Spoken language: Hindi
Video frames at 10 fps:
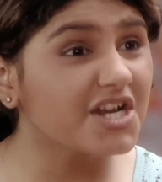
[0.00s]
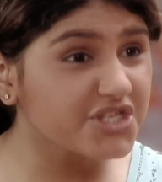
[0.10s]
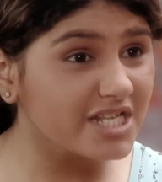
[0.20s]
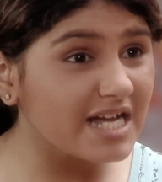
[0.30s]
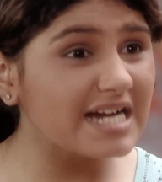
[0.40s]

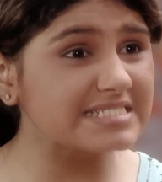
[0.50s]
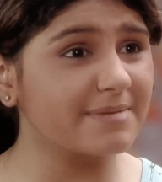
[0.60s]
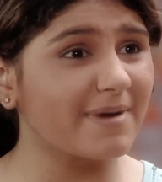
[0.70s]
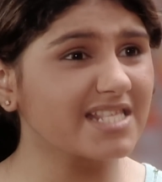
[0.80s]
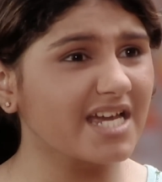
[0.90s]
हर्षद काका
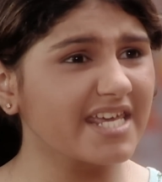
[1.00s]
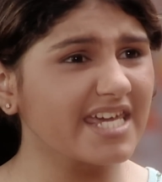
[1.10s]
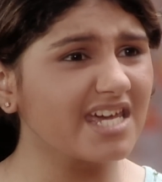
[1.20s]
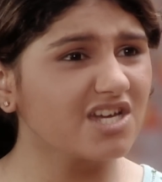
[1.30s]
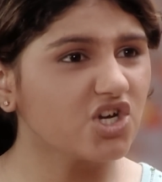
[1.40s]
से बात
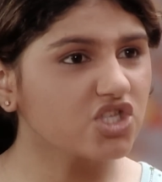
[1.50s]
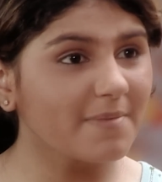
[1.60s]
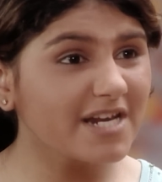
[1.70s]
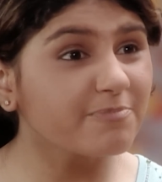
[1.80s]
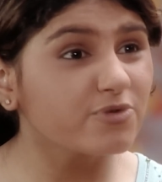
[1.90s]
करेंगे तो
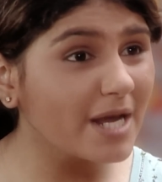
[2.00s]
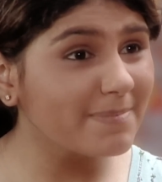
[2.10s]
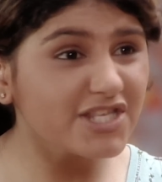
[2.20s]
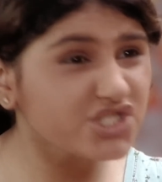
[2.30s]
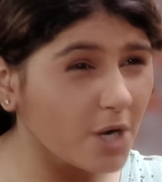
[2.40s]
हमारा पूरा
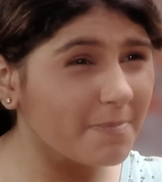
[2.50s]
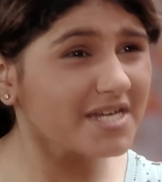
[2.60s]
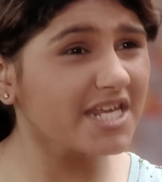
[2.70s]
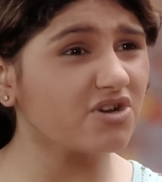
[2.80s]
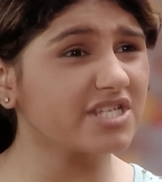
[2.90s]
प्लान
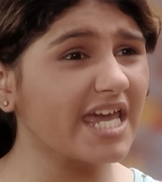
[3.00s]
चौपट नहीं हो